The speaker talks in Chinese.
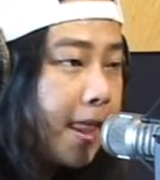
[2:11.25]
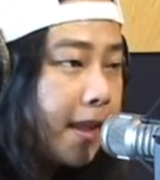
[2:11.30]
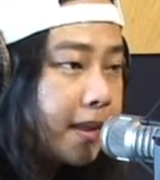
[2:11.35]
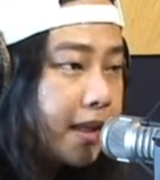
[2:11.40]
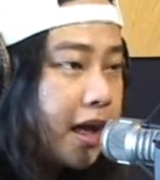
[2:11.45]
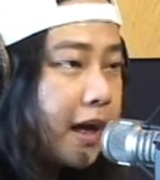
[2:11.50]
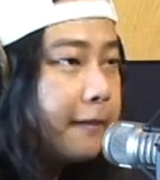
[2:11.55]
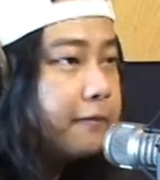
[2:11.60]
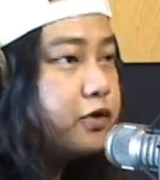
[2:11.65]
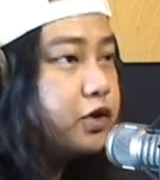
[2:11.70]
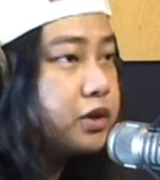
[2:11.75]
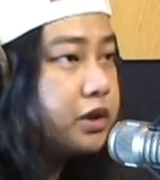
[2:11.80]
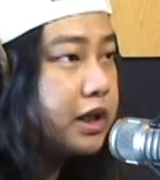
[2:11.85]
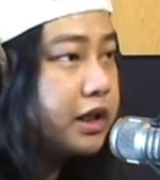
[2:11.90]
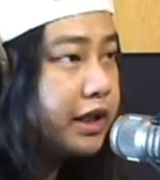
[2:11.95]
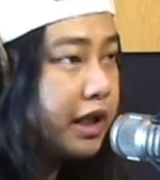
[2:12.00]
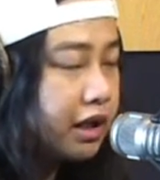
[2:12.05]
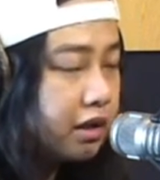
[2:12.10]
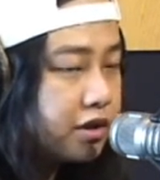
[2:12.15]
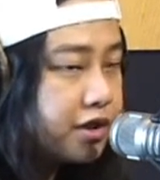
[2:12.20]
那就在
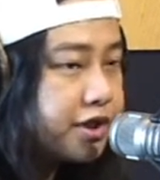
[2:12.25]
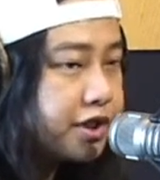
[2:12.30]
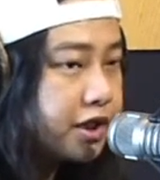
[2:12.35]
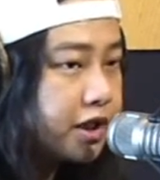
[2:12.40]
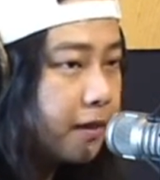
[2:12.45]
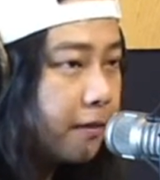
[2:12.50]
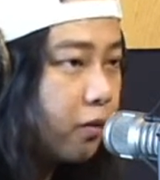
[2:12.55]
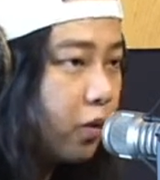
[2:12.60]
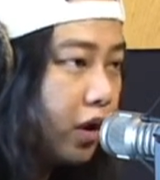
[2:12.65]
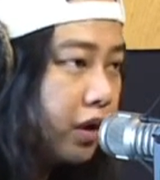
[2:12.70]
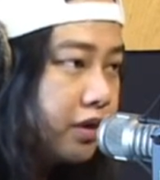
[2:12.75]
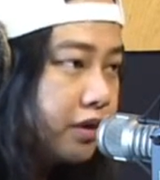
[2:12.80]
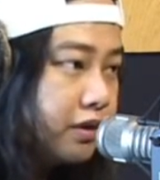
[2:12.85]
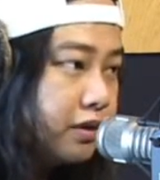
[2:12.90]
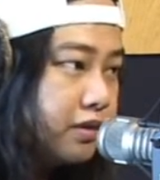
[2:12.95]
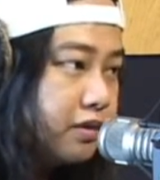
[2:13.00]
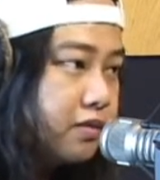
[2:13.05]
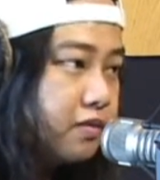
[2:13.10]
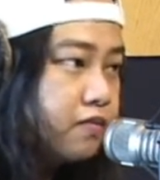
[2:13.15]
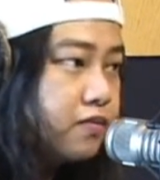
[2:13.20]
聊一些关
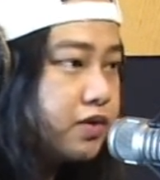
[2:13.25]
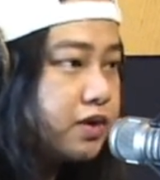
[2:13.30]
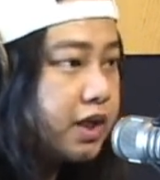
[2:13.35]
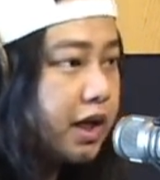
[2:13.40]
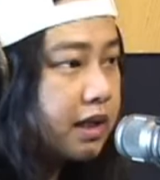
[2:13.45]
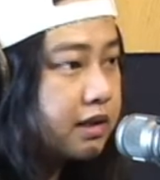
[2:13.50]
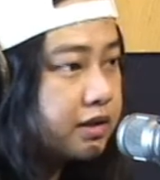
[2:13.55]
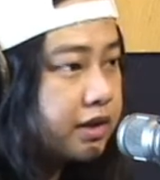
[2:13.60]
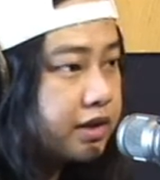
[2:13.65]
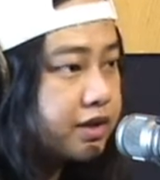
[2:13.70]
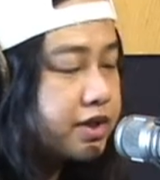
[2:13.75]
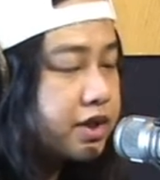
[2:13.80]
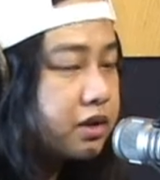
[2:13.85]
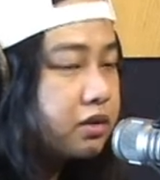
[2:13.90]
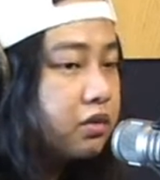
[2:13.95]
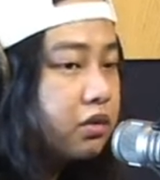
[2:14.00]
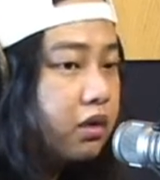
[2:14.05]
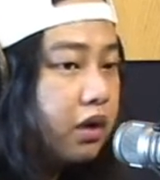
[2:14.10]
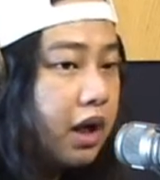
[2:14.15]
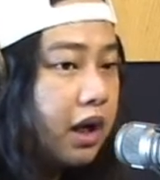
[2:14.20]
于家庭
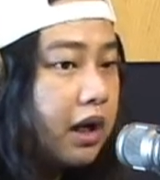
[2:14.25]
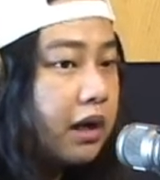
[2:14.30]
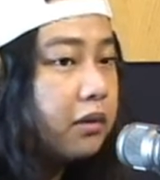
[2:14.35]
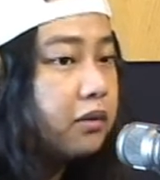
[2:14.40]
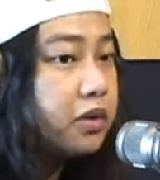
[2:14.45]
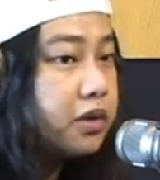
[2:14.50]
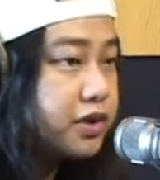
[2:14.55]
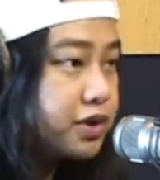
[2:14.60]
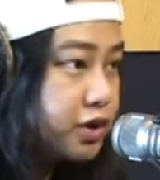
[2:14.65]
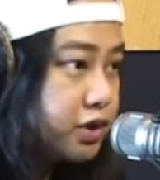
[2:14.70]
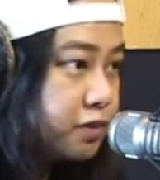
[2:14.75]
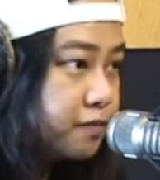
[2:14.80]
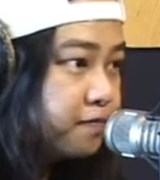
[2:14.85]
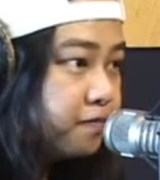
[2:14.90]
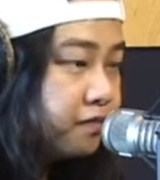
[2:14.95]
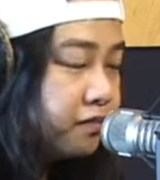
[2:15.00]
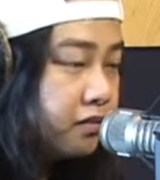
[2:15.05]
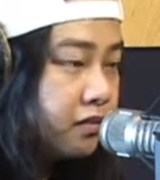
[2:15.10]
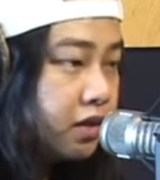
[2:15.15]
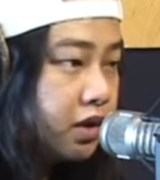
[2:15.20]
生活啊，或者是
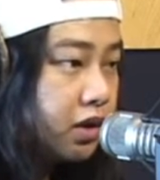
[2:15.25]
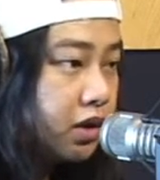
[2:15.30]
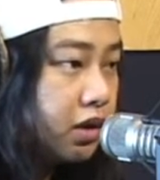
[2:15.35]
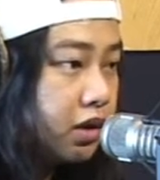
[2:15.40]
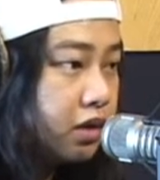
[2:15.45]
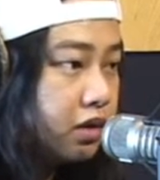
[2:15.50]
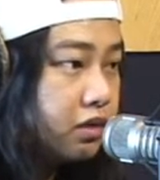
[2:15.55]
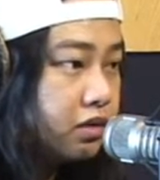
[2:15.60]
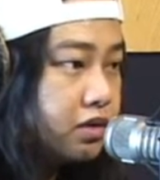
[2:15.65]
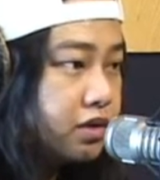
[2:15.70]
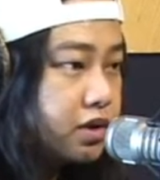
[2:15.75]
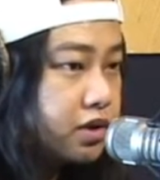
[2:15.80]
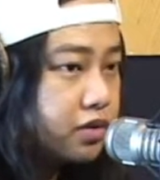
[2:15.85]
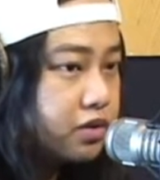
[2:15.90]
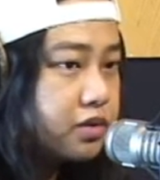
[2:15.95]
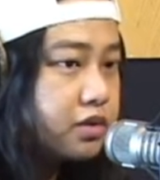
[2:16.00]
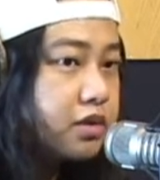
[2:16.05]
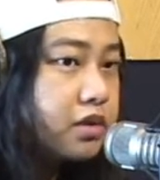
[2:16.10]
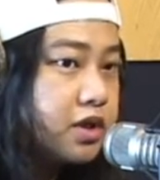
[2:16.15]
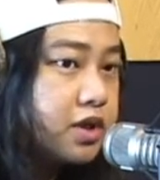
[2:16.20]
哦，
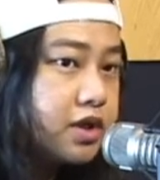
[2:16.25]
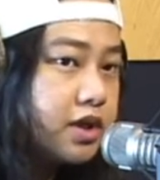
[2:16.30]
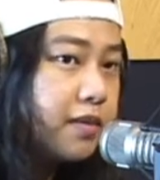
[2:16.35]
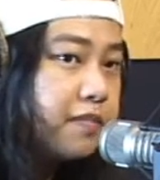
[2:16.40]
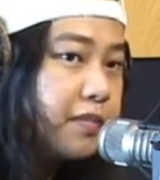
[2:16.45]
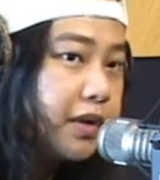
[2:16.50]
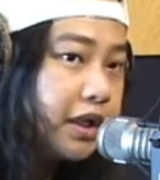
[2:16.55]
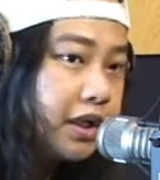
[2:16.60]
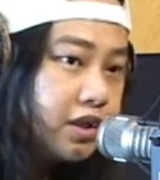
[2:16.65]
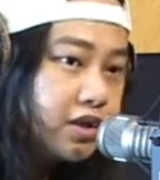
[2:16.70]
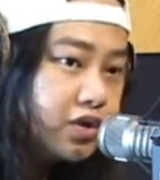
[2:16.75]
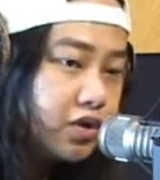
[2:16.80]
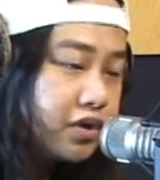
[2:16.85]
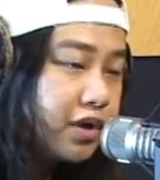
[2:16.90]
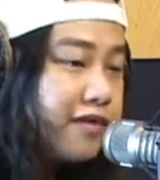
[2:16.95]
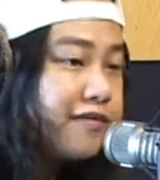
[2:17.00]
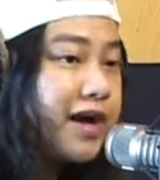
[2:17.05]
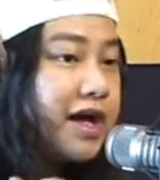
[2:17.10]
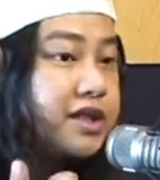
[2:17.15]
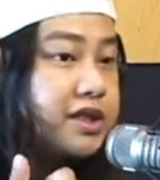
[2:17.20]
就是身边周
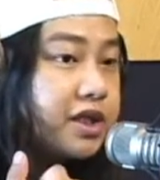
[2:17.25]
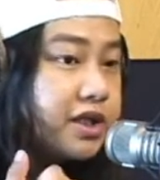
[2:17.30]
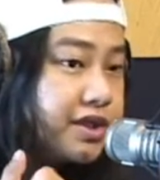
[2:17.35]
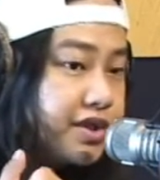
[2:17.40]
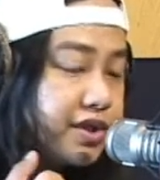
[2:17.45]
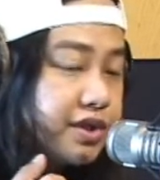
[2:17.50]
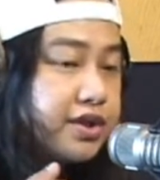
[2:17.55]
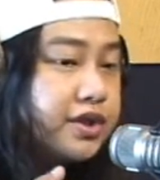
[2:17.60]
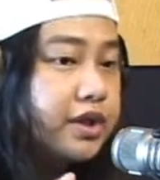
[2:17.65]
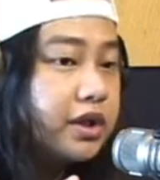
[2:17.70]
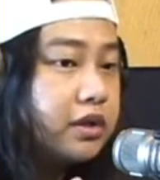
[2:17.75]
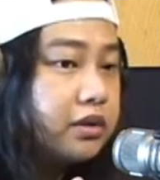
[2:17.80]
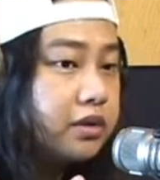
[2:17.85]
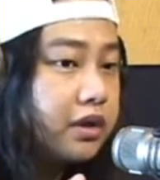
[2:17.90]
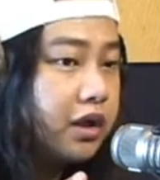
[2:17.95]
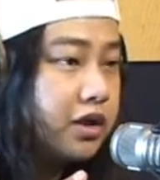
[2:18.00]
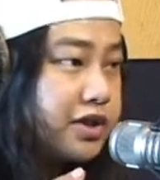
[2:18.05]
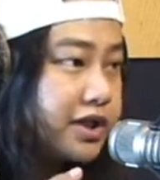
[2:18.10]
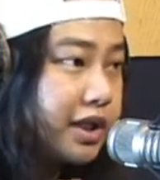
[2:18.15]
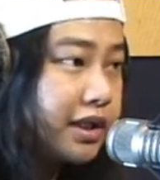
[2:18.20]
遭发生的事情，
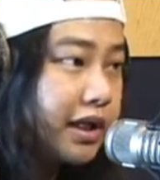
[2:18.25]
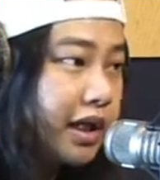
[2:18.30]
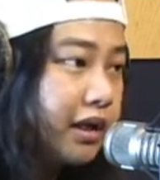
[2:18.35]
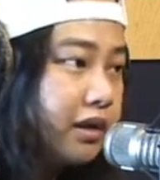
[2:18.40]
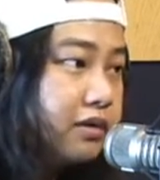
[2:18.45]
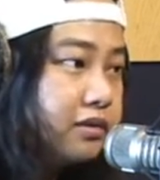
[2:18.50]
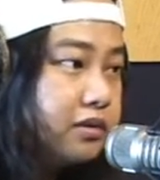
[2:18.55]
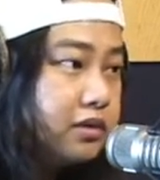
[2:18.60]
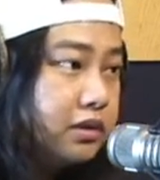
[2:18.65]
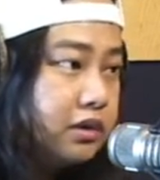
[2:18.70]
然后讲到。